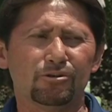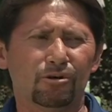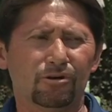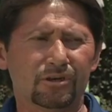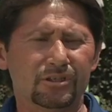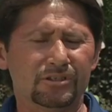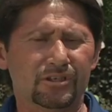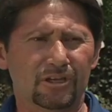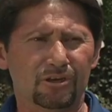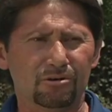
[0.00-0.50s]
Yo
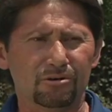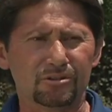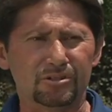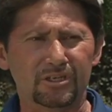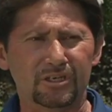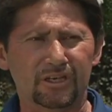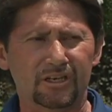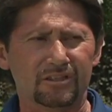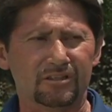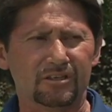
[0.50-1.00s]
les quiero
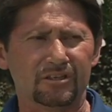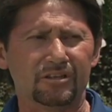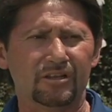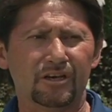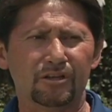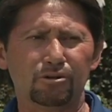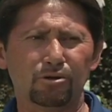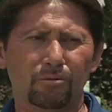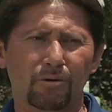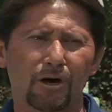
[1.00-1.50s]
decir que
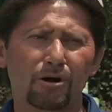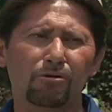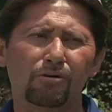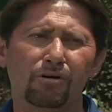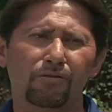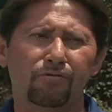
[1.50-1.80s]
Trinidad y Tobago,